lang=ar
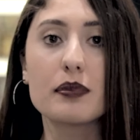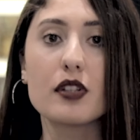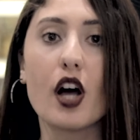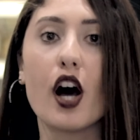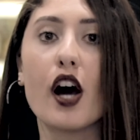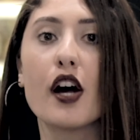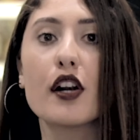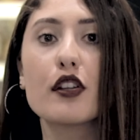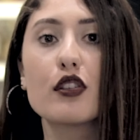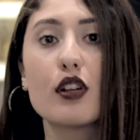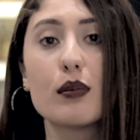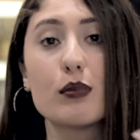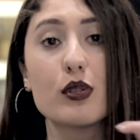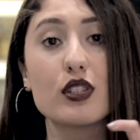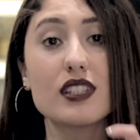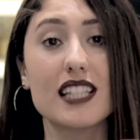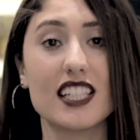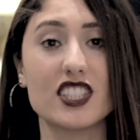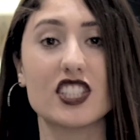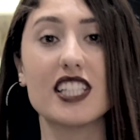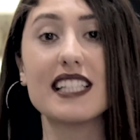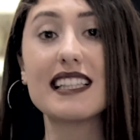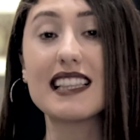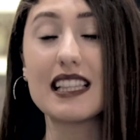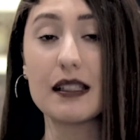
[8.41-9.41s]
بتعرضوا
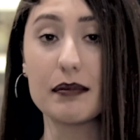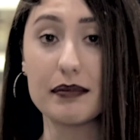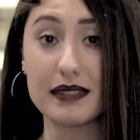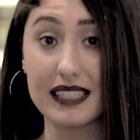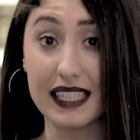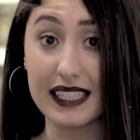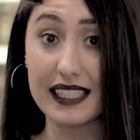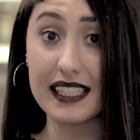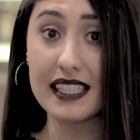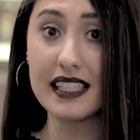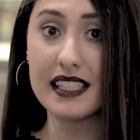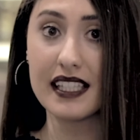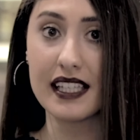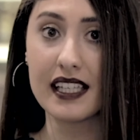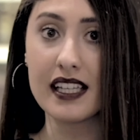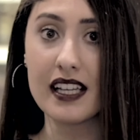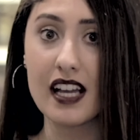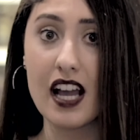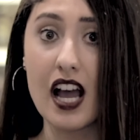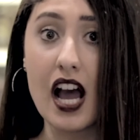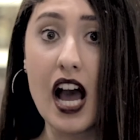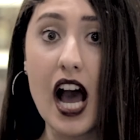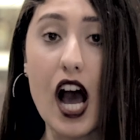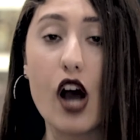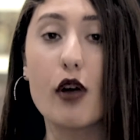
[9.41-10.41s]
منتجات
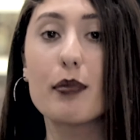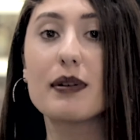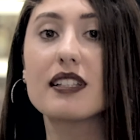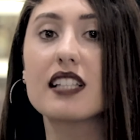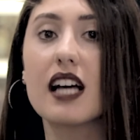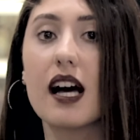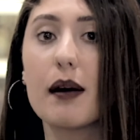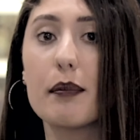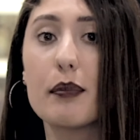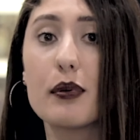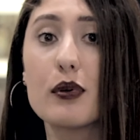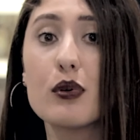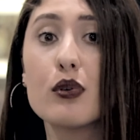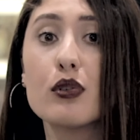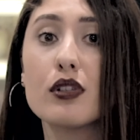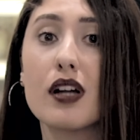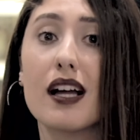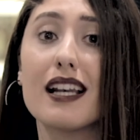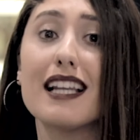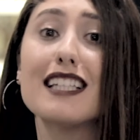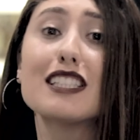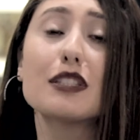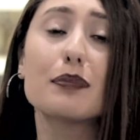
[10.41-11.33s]
لبنانية أو بتخبرونا